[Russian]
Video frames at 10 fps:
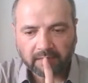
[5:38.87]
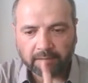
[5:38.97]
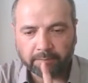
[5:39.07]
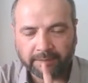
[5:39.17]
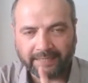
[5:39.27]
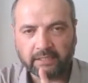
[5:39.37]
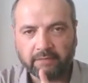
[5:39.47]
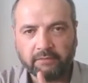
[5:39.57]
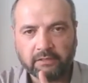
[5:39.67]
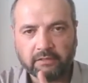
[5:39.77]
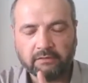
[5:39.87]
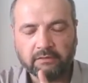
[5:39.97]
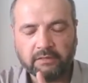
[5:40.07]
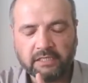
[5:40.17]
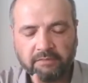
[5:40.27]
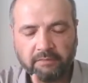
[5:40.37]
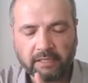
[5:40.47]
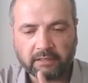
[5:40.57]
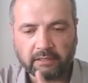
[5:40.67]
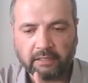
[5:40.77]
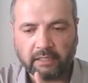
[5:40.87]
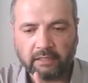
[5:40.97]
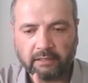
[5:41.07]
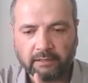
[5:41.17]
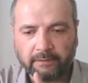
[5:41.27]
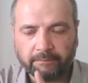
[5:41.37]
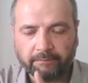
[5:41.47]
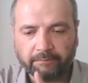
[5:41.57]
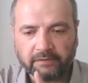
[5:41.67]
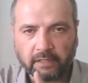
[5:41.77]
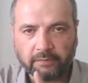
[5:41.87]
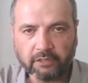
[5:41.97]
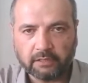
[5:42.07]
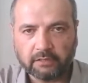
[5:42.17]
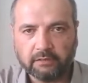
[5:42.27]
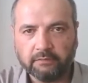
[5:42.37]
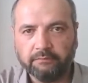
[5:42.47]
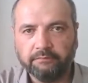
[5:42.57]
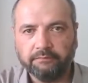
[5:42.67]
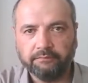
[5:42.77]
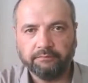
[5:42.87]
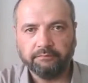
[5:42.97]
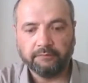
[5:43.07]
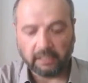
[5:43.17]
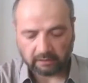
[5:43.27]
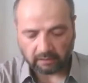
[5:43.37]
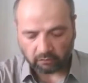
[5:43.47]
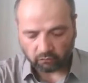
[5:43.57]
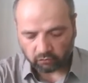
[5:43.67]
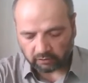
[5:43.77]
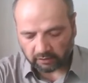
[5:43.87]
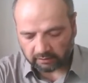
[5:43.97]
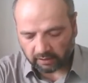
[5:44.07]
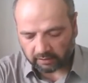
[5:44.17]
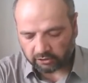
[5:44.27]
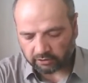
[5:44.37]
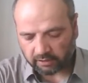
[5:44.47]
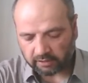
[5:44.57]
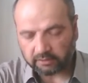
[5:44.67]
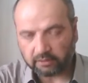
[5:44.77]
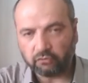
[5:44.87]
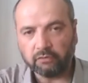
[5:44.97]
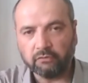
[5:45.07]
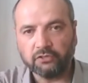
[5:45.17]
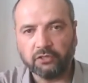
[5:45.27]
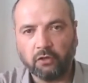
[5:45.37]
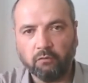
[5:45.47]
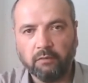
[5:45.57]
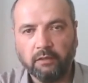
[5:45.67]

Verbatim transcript: братьям не, не смей а, а сообщать. Это, вот тогда начинается у него саум.